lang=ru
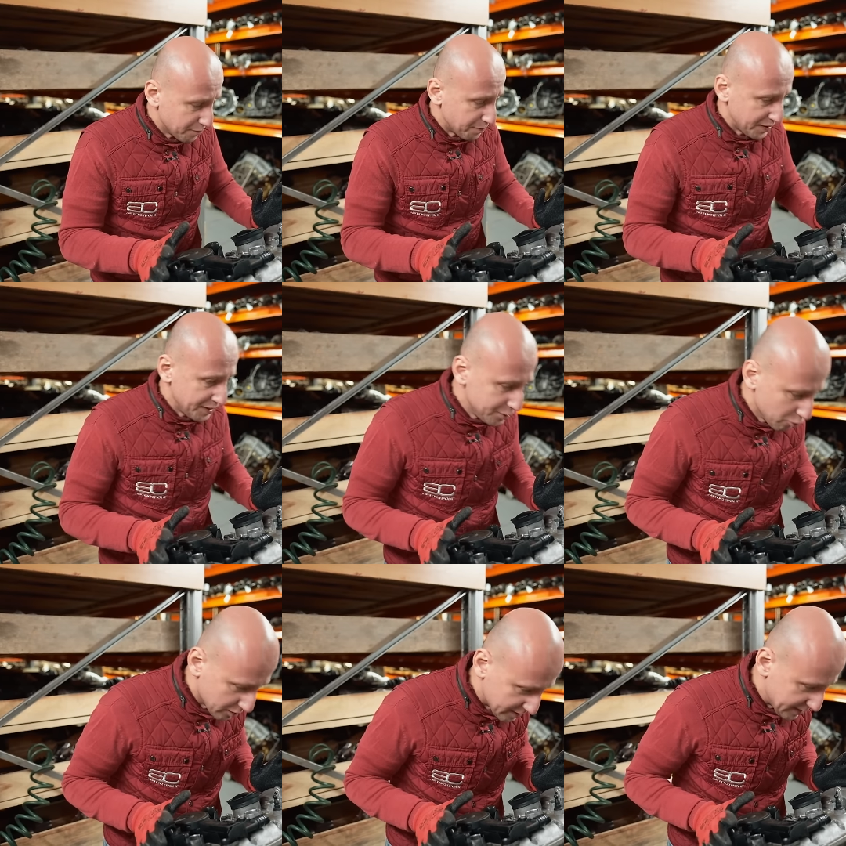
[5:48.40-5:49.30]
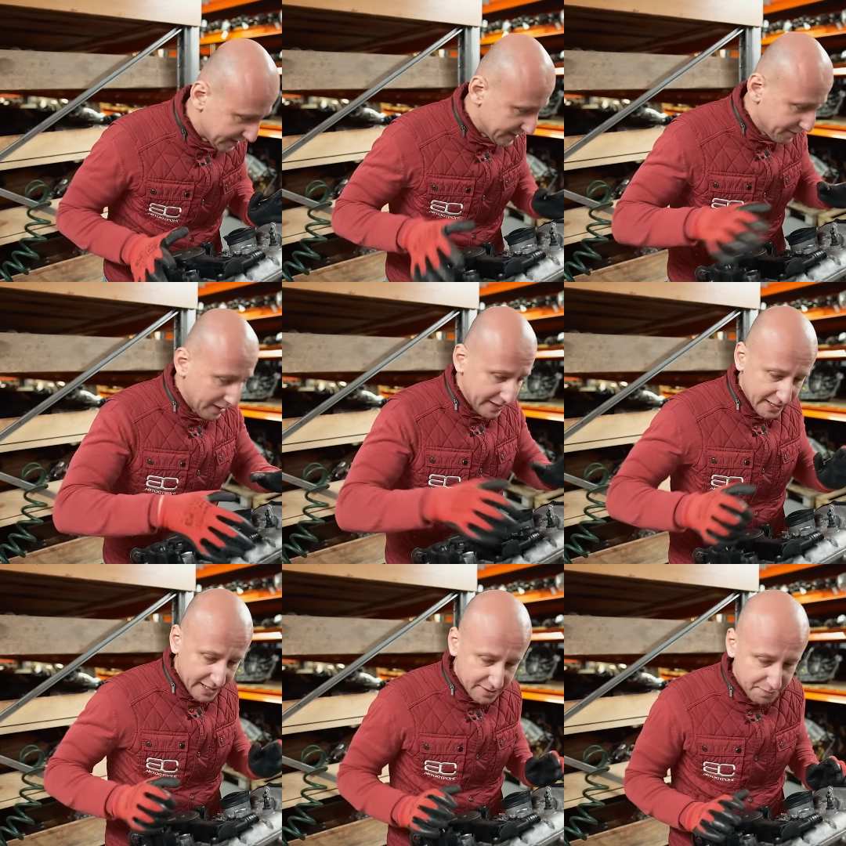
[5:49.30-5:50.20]
придется снимать
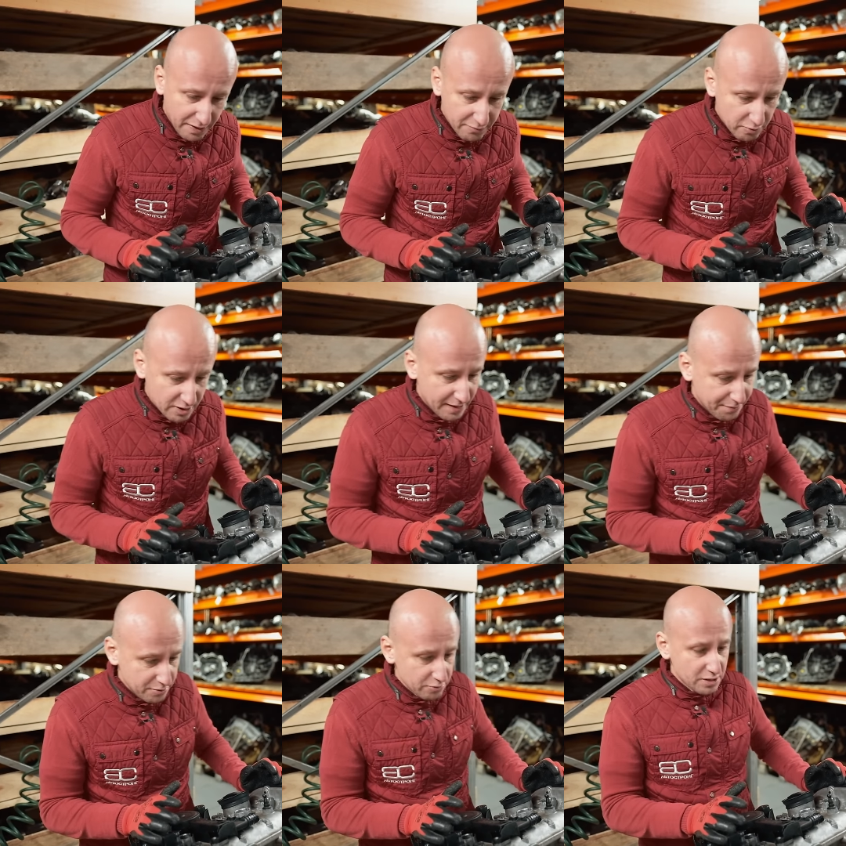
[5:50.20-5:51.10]
легкосплавную клапанную